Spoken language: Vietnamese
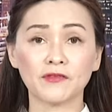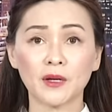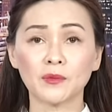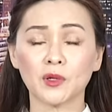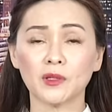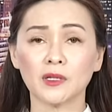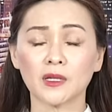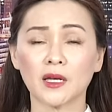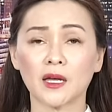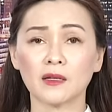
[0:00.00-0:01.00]
phép cho những
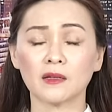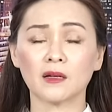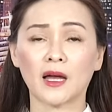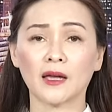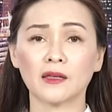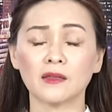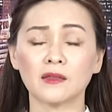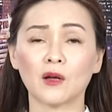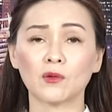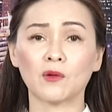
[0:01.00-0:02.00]
cái hãng
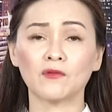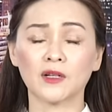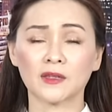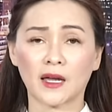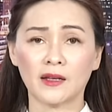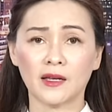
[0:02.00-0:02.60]
giao thông vận tải ừ.